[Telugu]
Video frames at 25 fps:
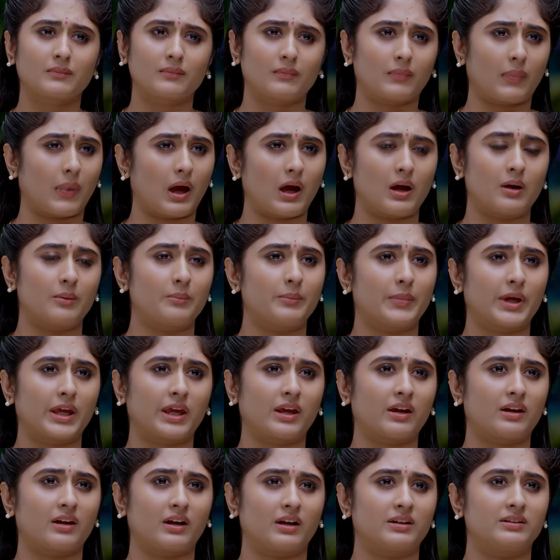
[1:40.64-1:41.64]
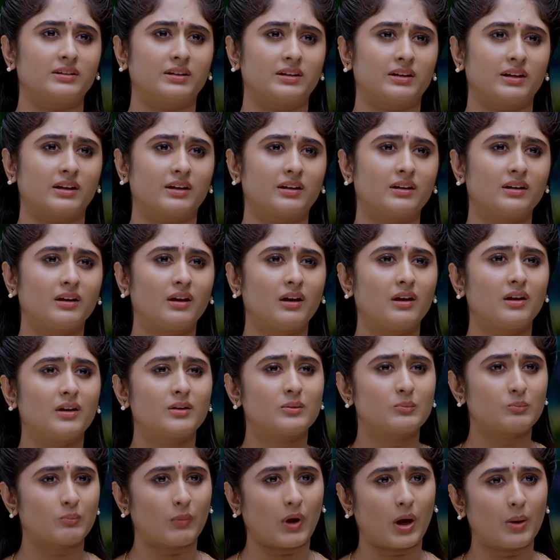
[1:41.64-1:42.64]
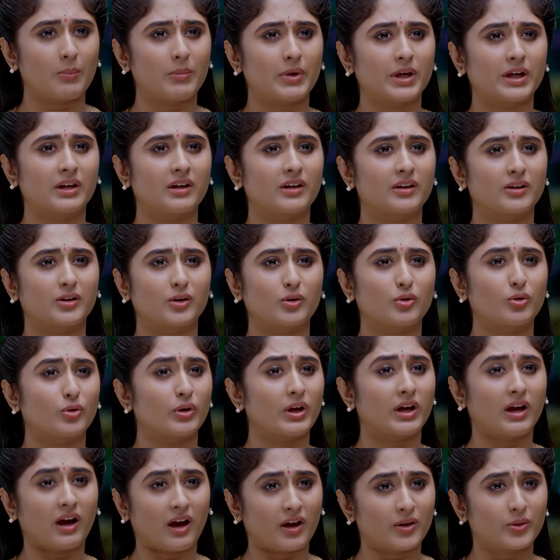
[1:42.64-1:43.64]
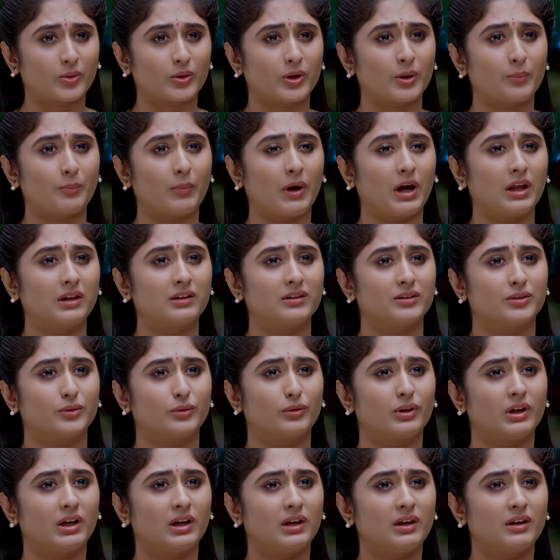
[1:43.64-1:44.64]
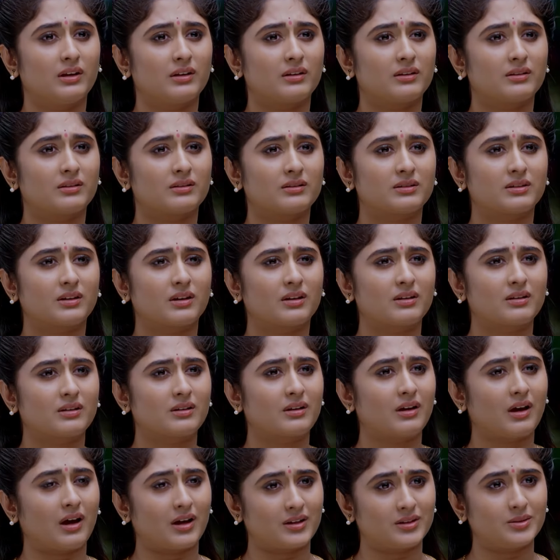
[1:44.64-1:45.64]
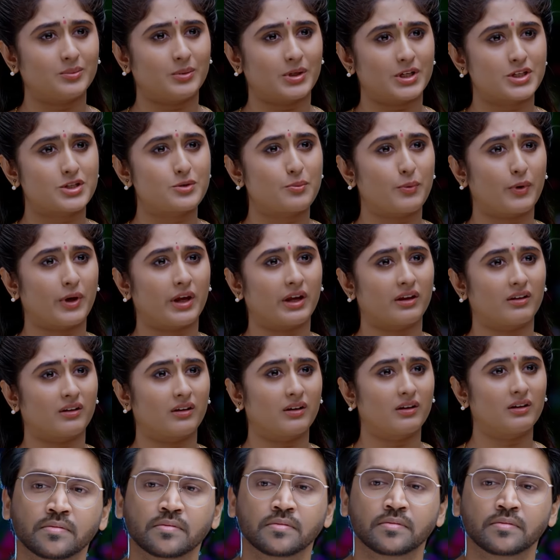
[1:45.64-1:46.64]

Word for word: మా అమ్మకే కాదండి మావయ్య గారికి కూడా ఆరోగ్యం బాగోలేదు అది మర్చిపోయారా